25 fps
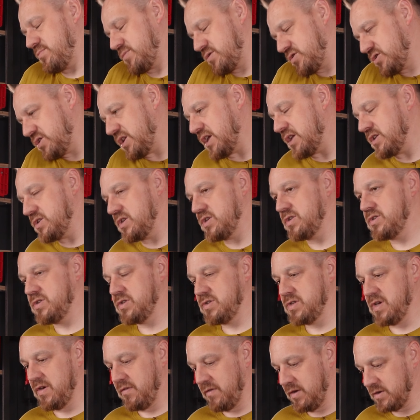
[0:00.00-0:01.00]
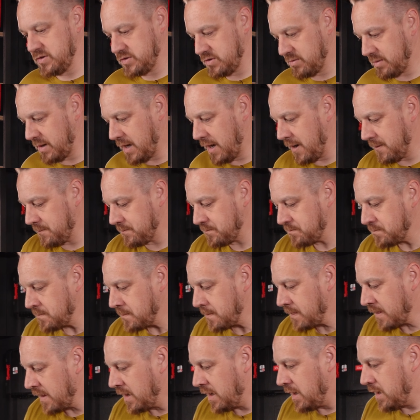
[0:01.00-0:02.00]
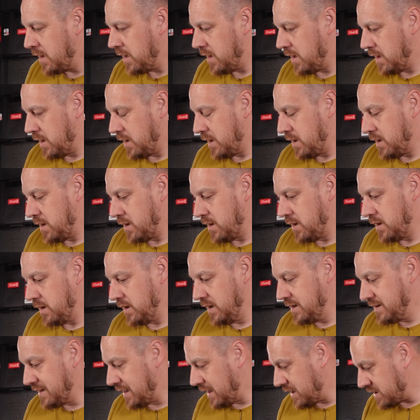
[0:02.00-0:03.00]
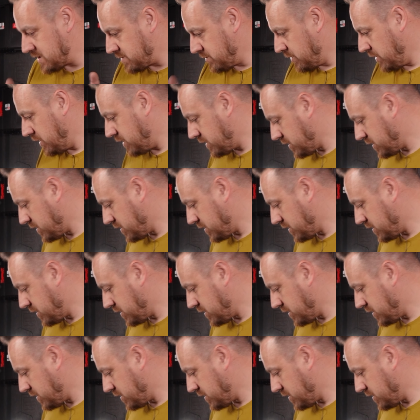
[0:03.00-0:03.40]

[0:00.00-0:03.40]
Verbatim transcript: 49, dobra? E, I teraz, moi